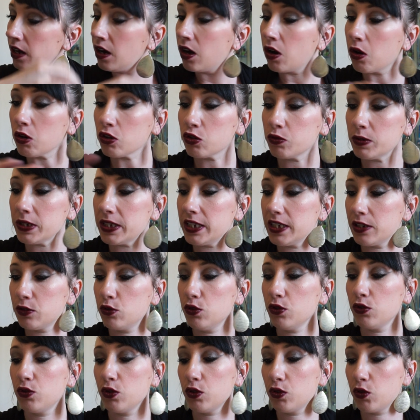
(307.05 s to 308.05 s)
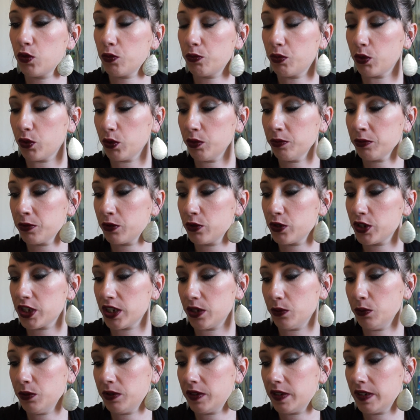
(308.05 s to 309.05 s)
Ensuite, les deux autres brumes que
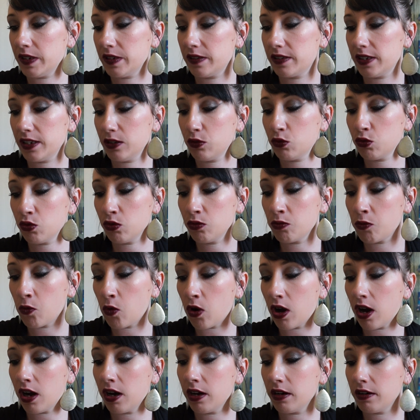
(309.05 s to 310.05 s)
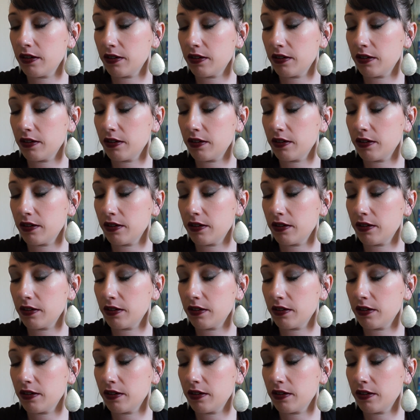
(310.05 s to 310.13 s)
j'ai utilisées tout le mois,